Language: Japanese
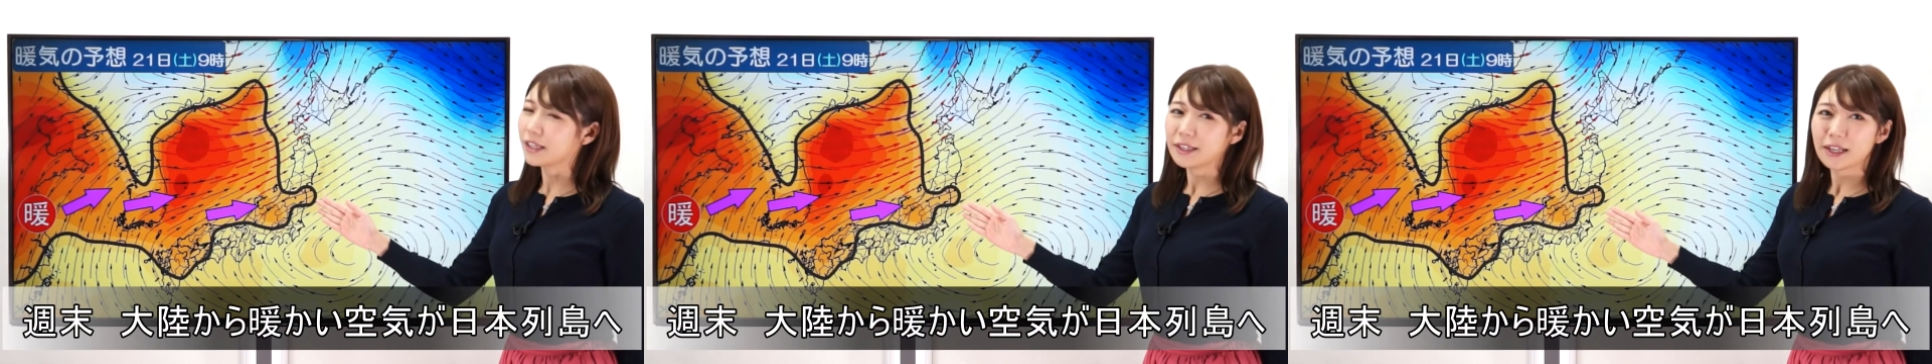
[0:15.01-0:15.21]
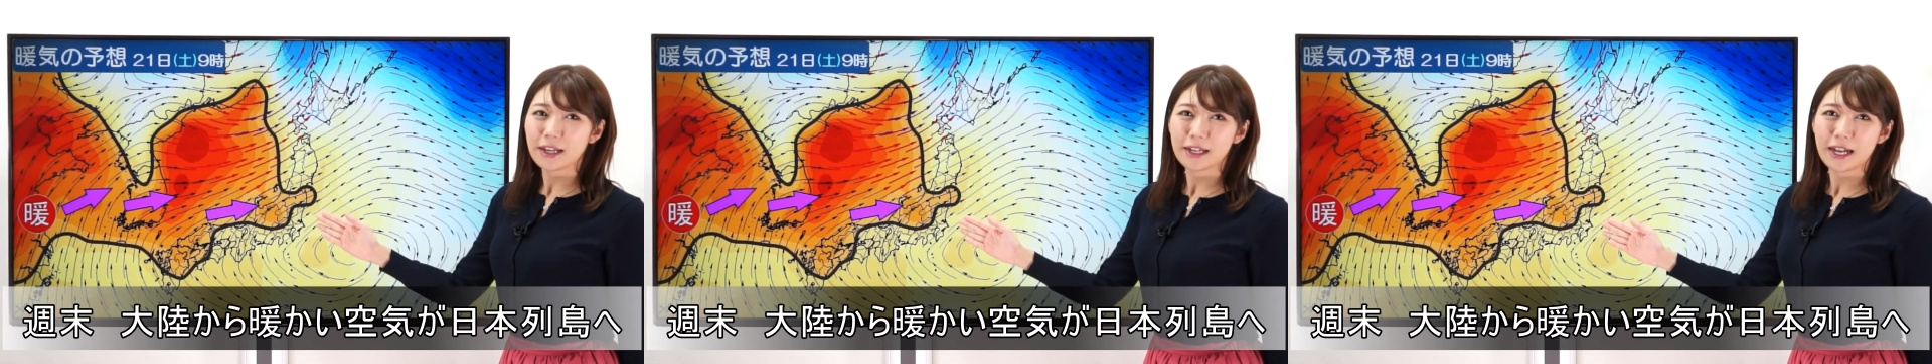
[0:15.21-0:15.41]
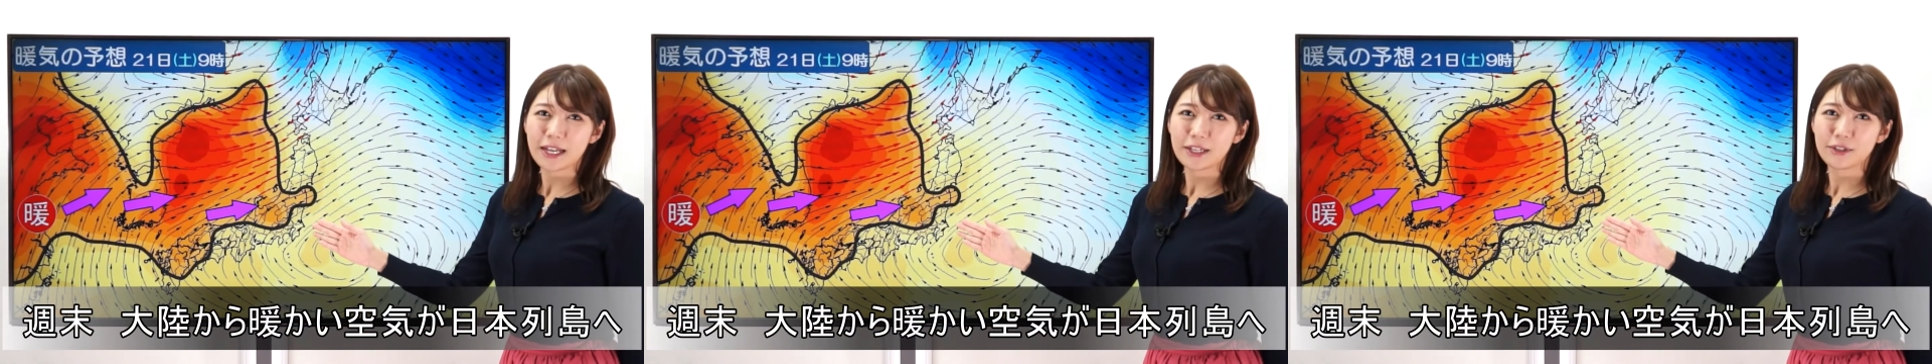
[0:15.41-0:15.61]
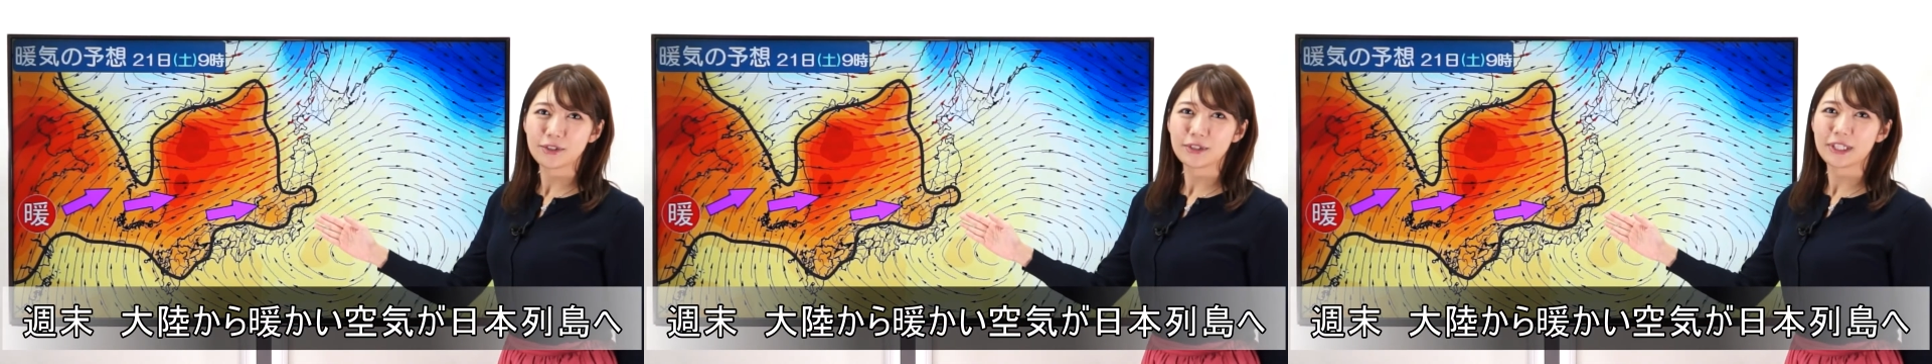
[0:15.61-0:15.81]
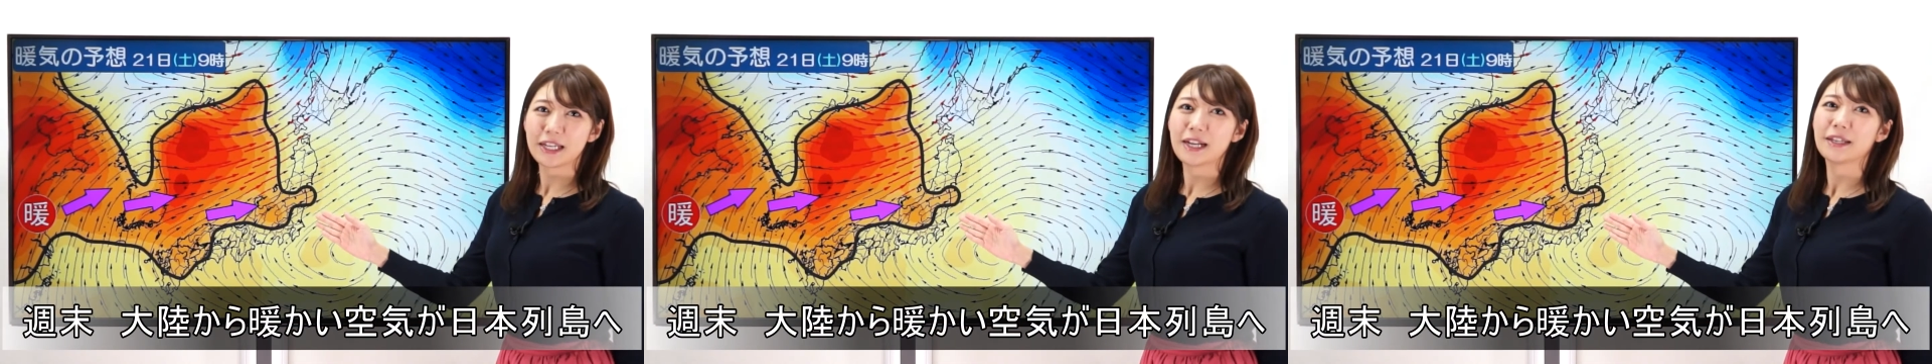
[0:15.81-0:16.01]
暖かい
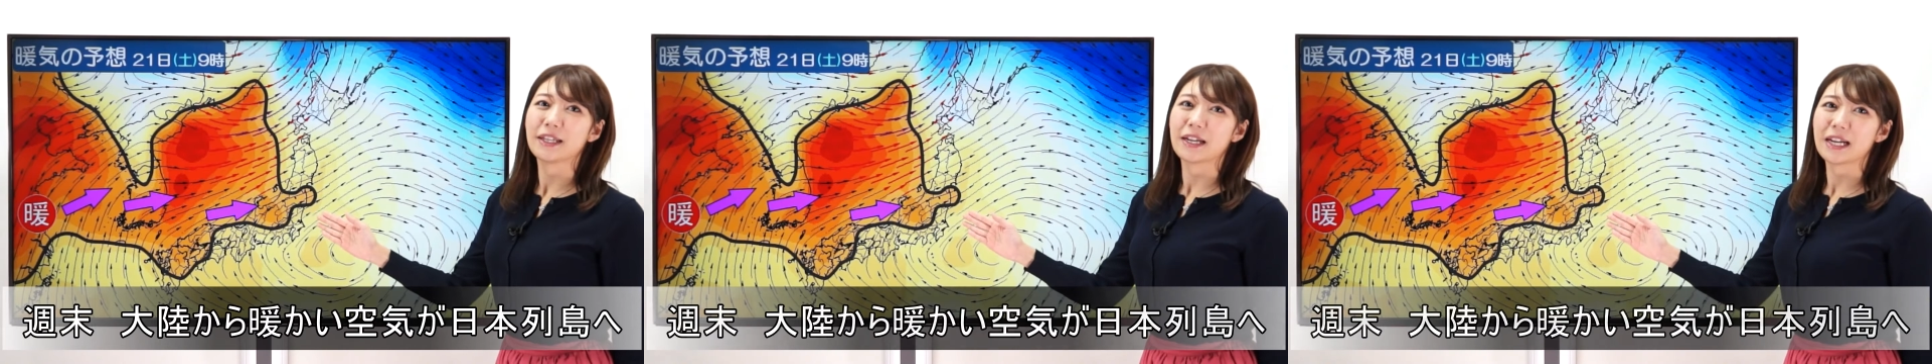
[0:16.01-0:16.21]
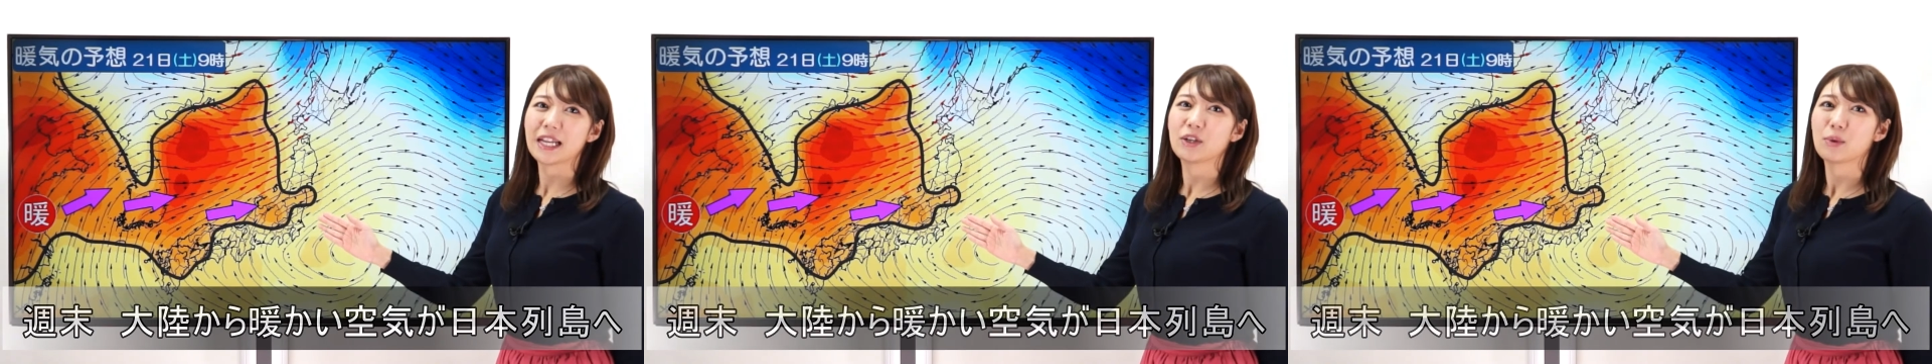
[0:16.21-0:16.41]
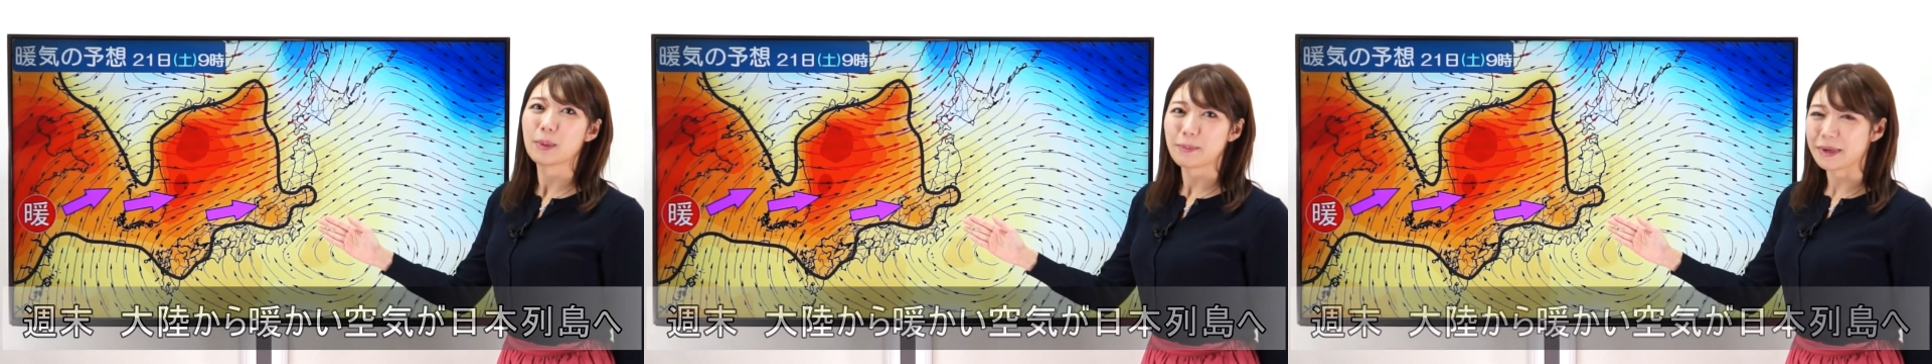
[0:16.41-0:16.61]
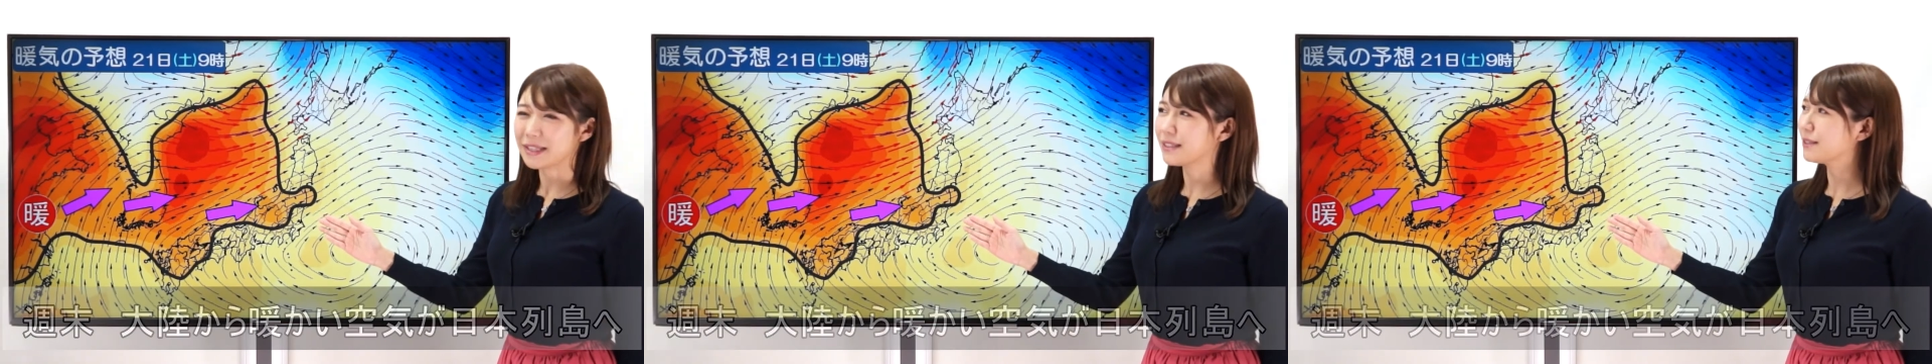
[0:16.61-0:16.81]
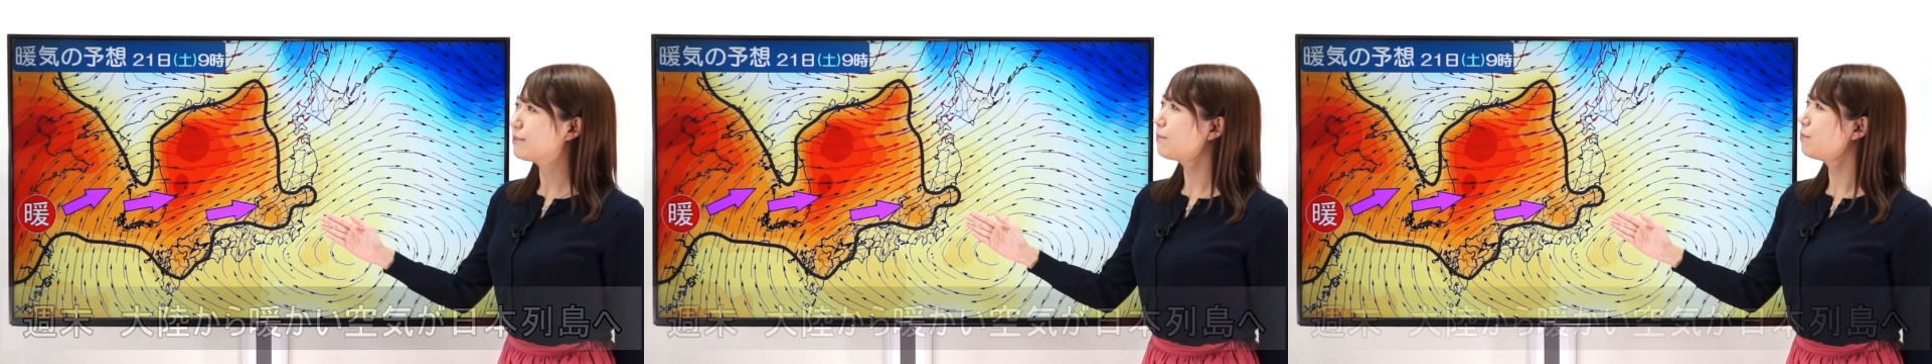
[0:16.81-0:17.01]
空気が流れ込みま
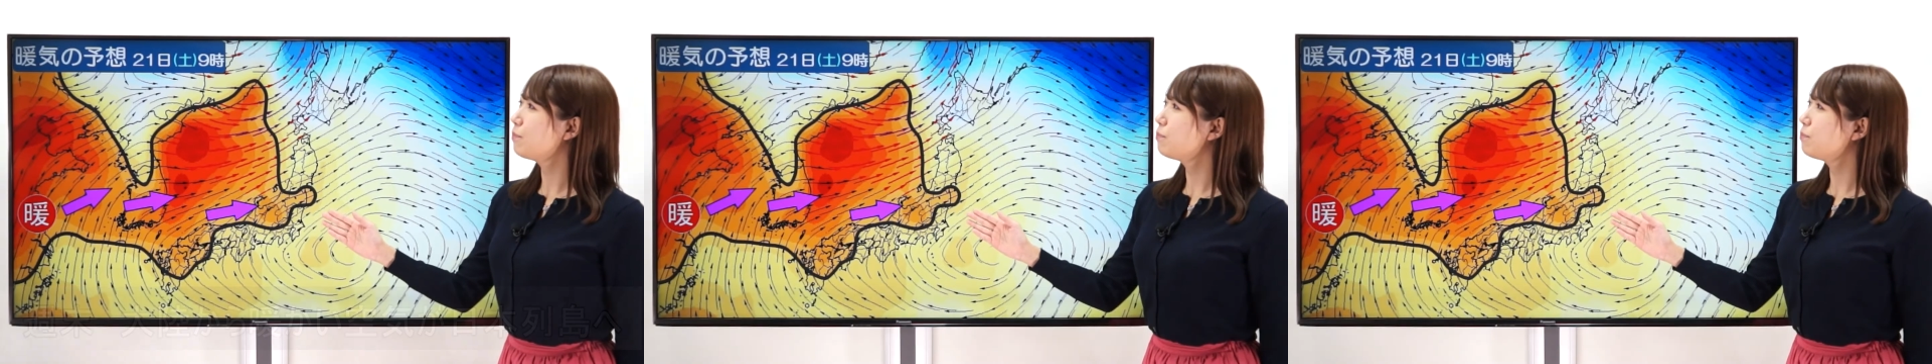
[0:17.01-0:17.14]
す。